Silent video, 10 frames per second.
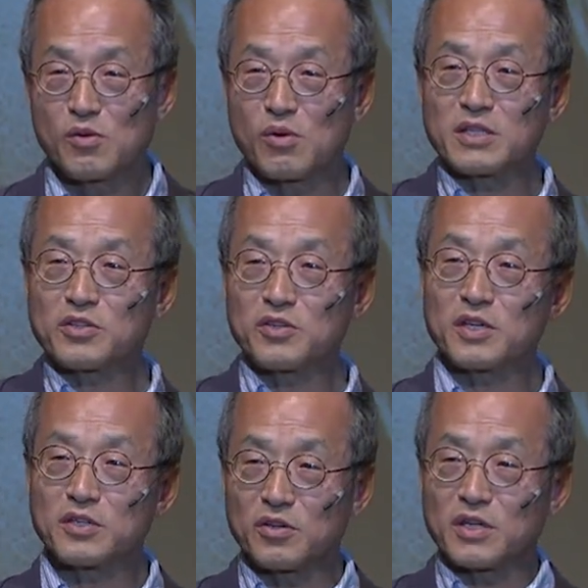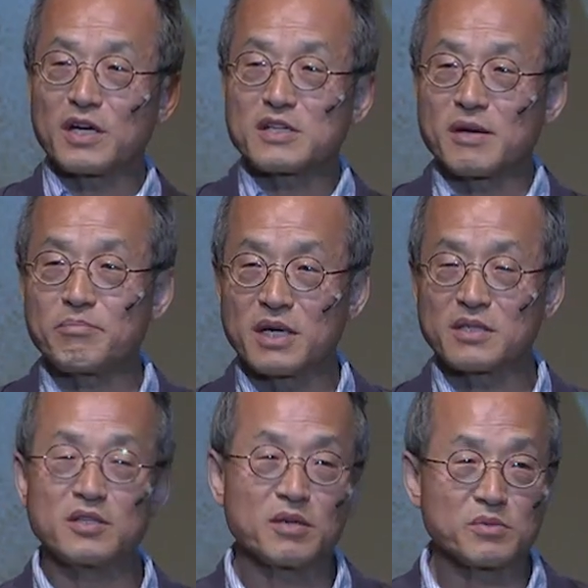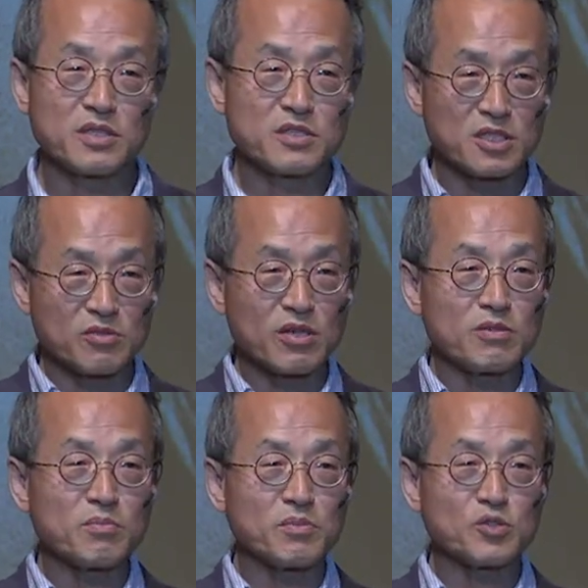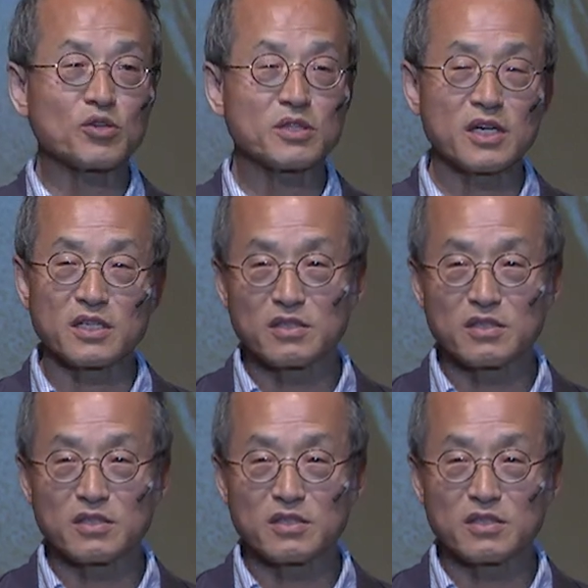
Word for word: 환경의 영향을 안 받기 때문에 진화를 멈췄다.